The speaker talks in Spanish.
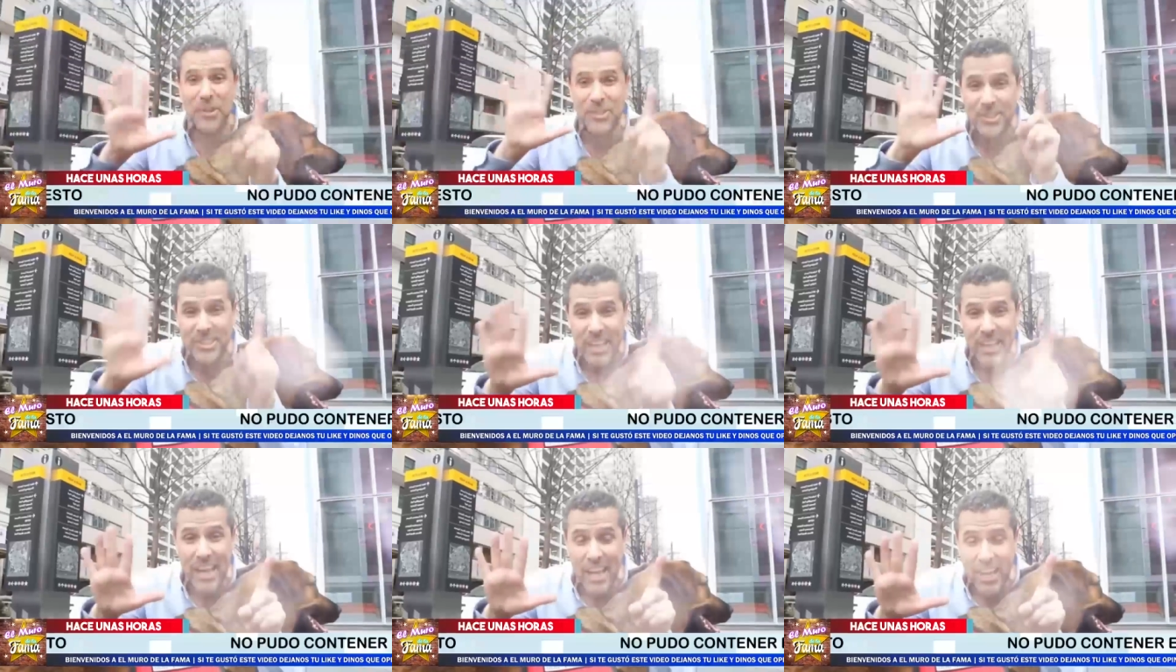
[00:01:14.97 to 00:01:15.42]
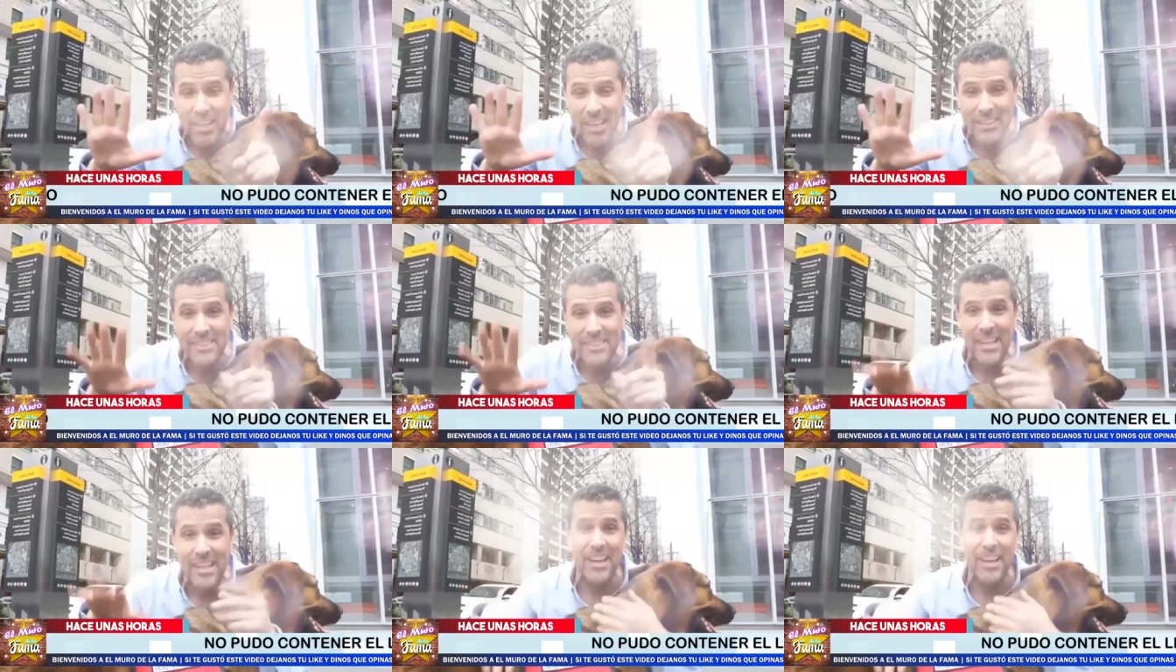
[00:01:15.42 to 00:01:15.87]
Marco
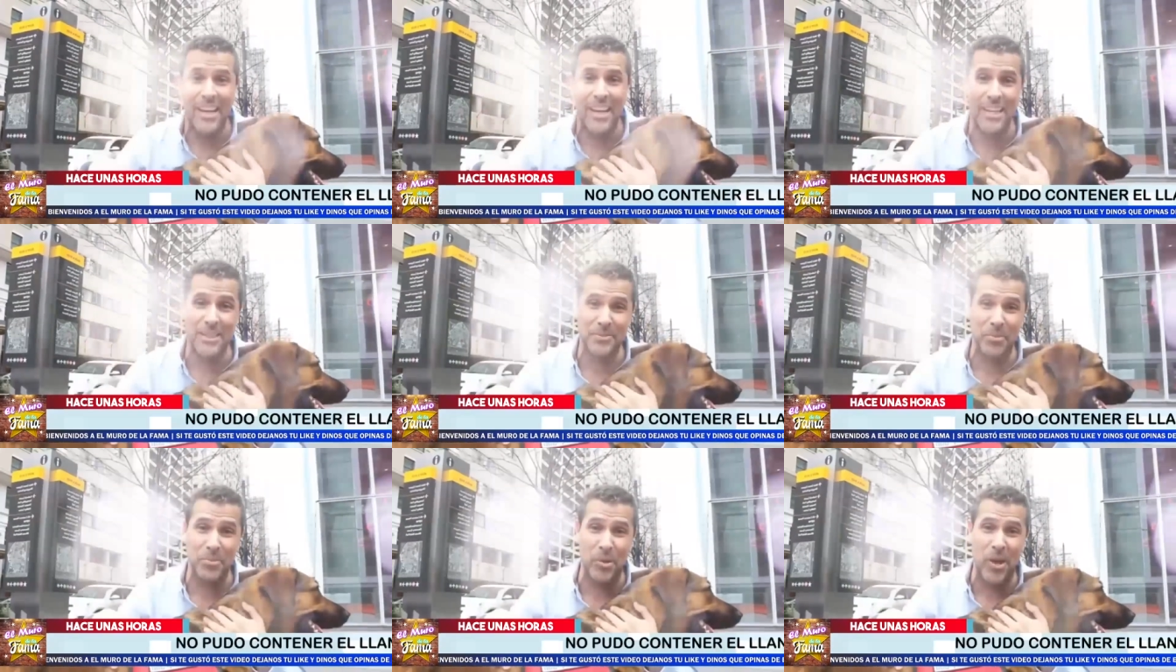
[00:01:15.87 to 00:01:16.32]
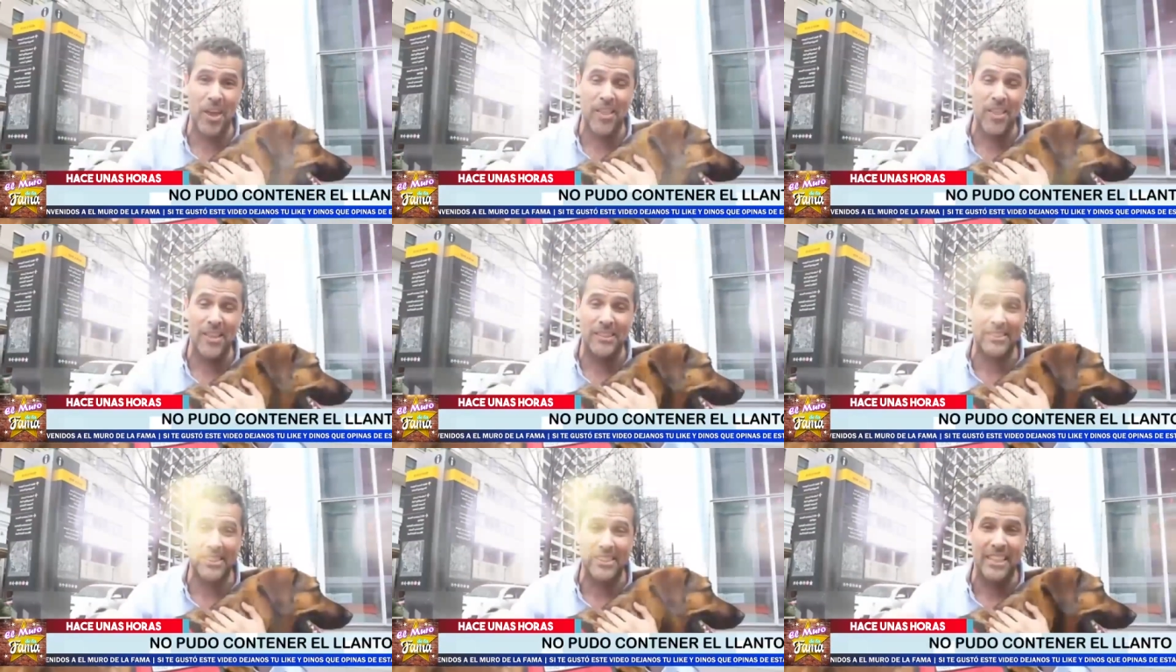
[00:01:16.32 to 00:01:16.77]
Antonio Regil quiso
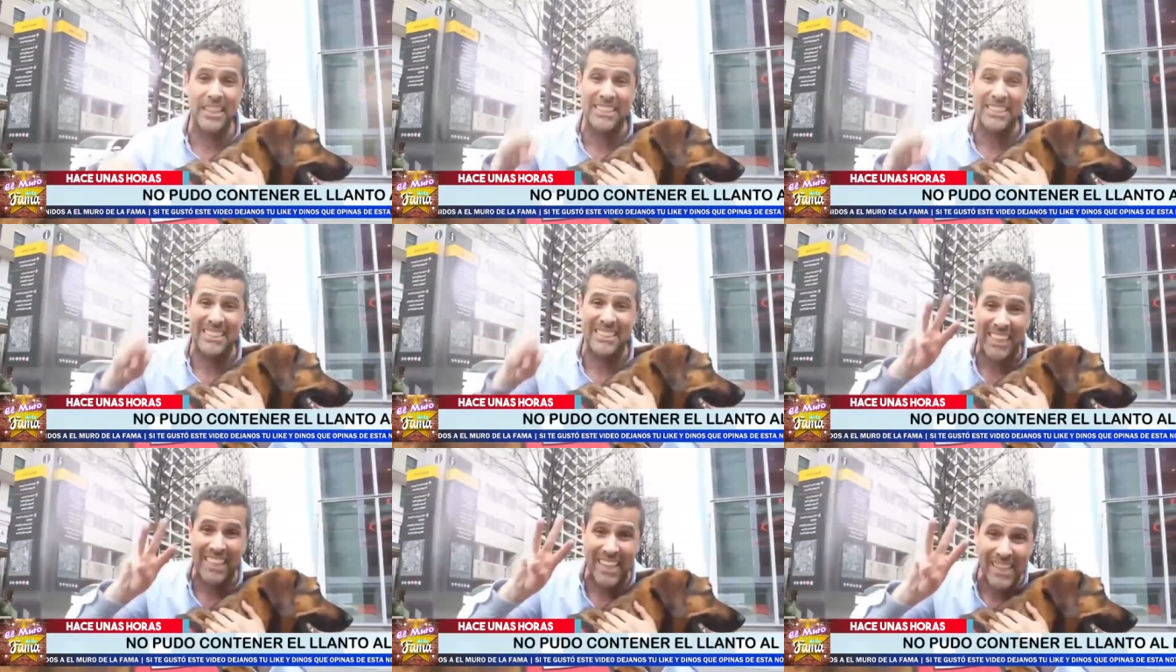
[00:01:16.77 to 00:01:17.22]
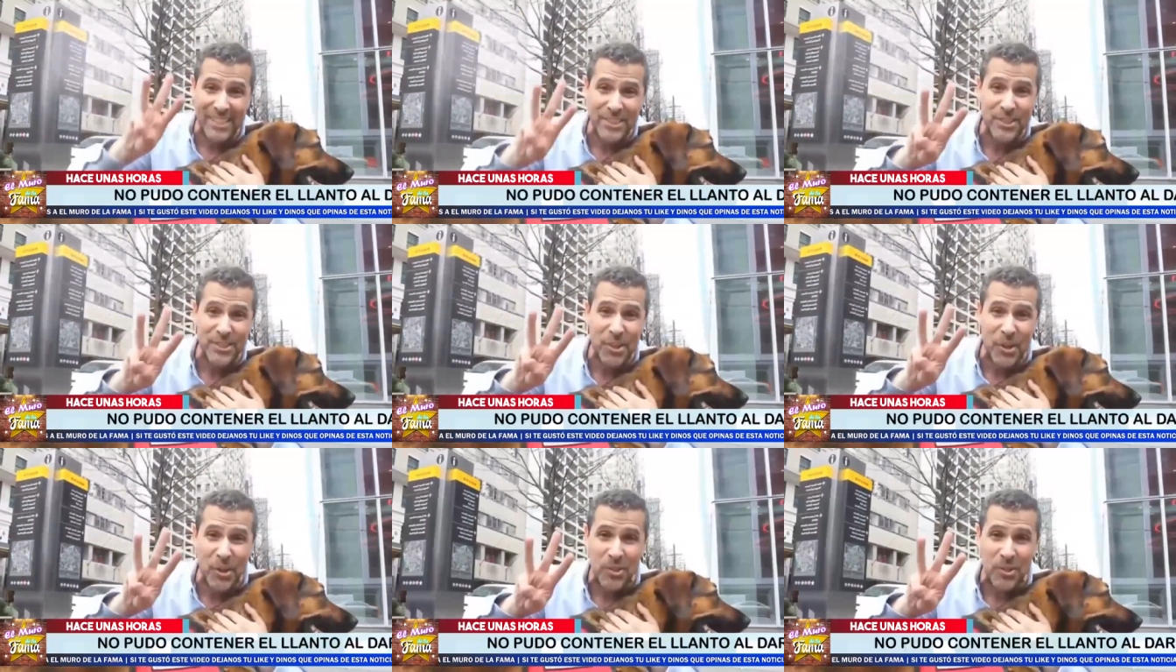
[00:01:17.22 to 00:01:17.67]
destacar
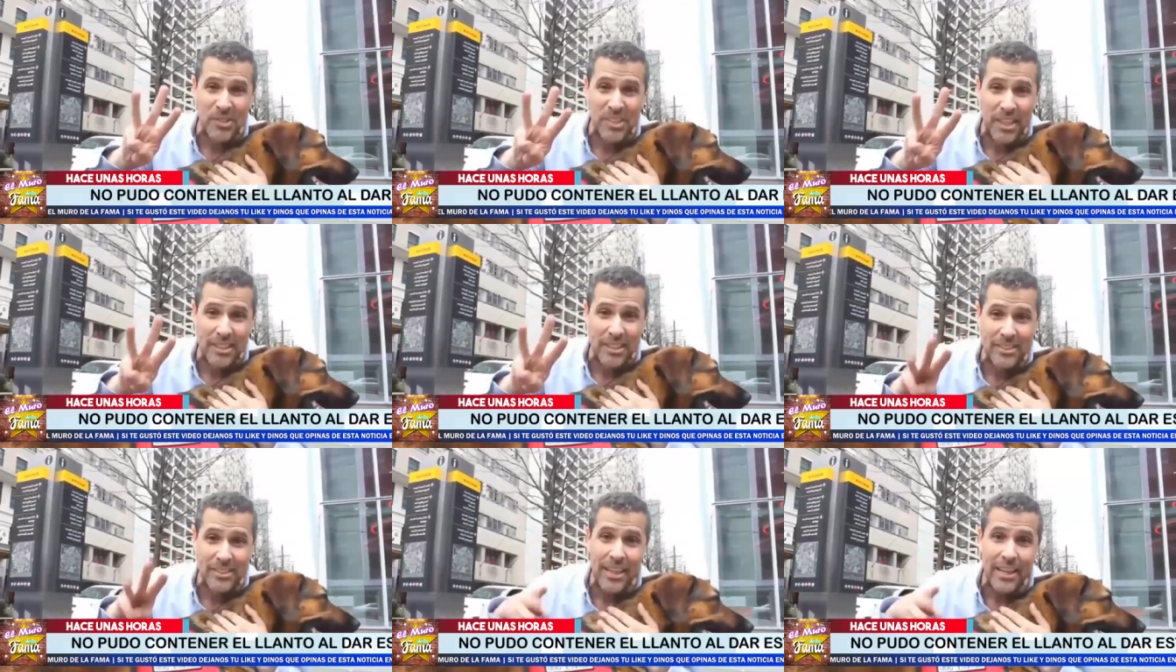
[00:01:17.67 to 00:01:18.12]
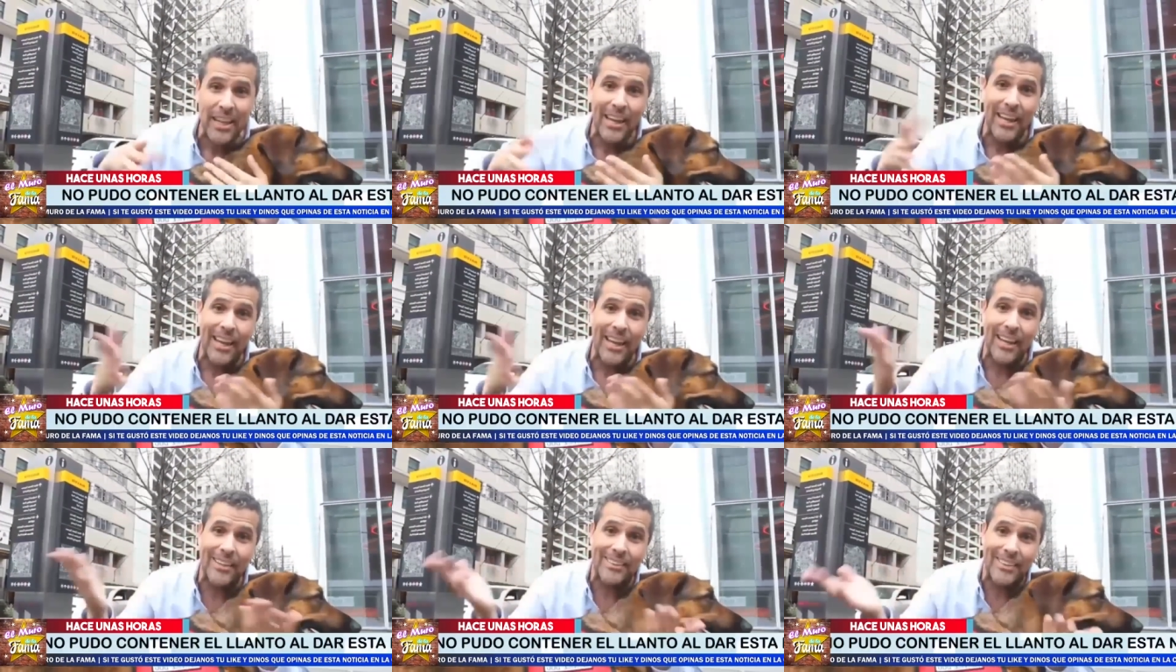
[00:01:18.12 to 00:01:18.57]
que tal vez la
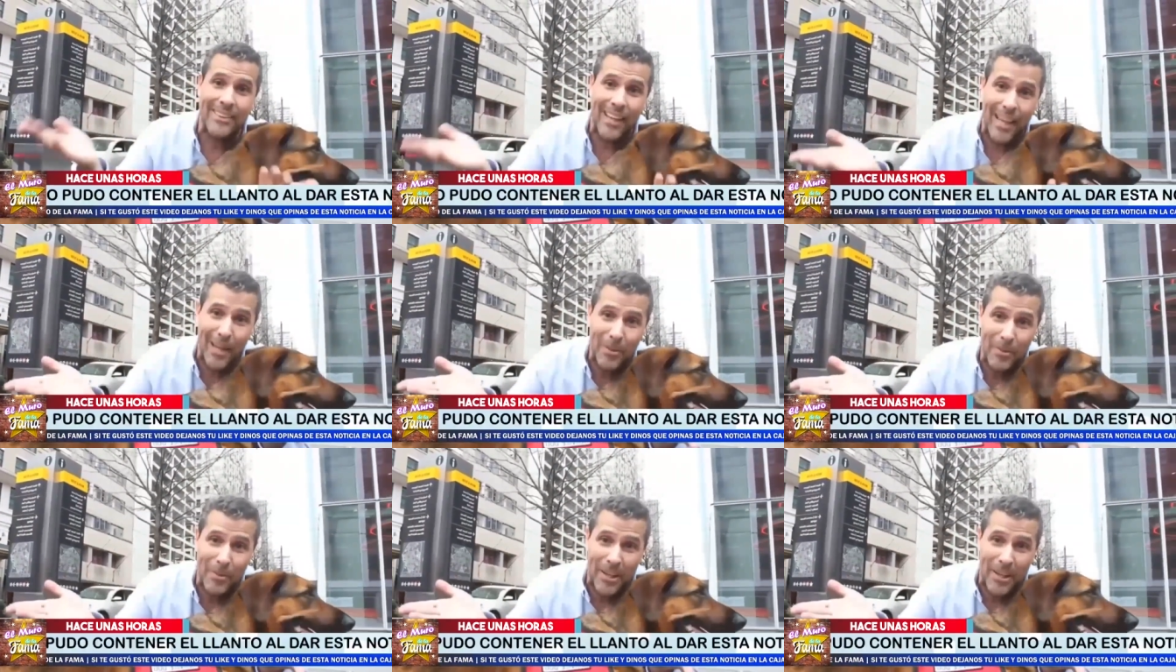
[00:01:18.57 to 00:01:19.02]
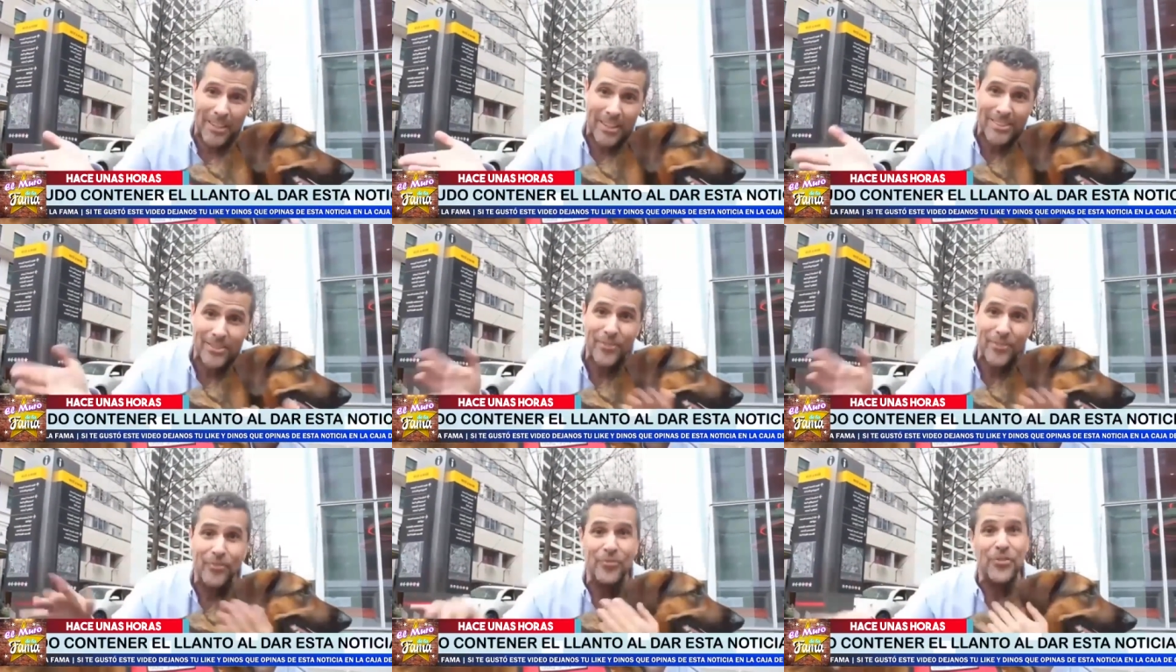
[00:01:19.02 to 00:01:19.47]
causa de la pérdida
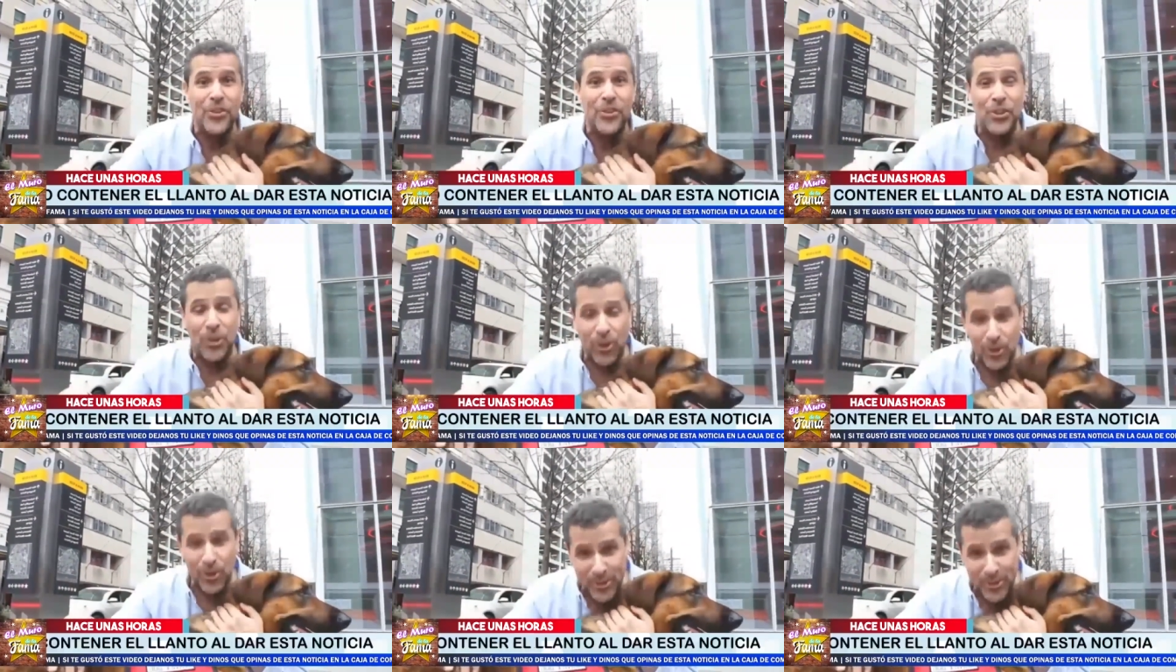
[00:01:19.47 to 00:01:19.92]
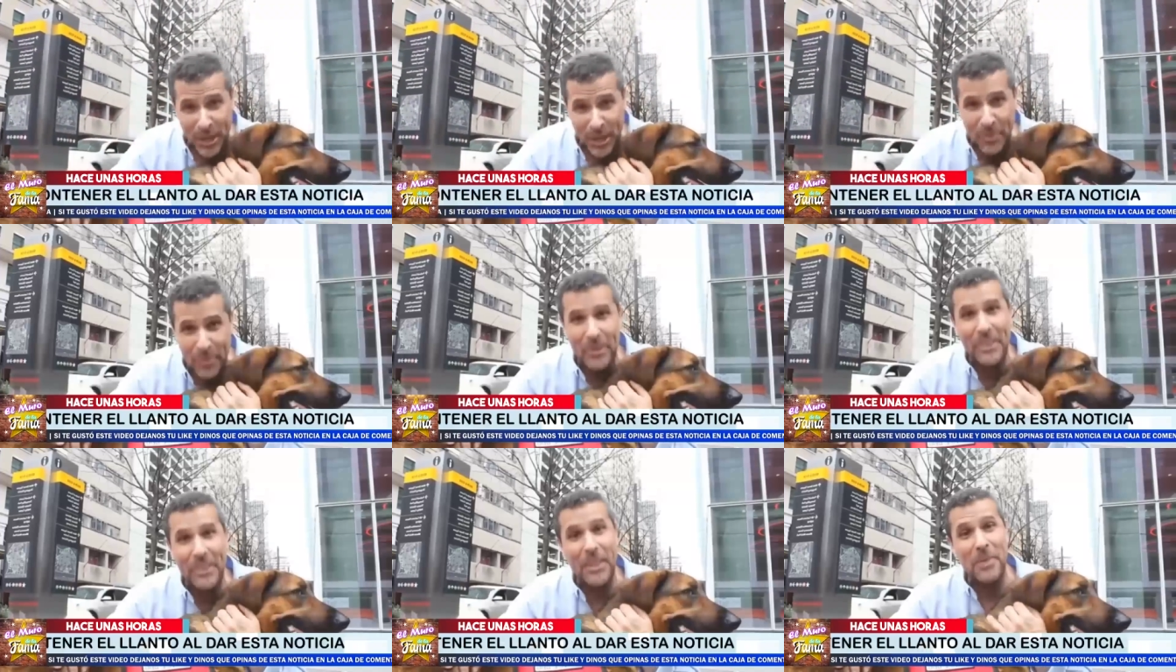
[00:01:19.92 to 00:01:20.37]
de Bernie fue
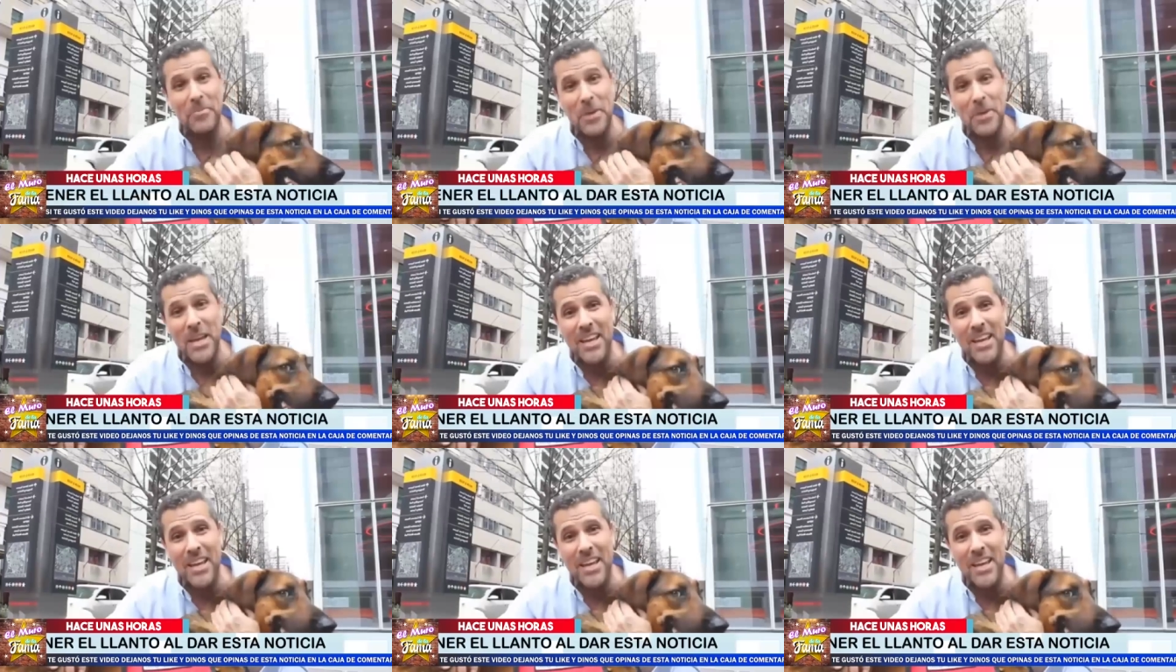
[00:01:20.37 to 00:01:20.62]
un paro del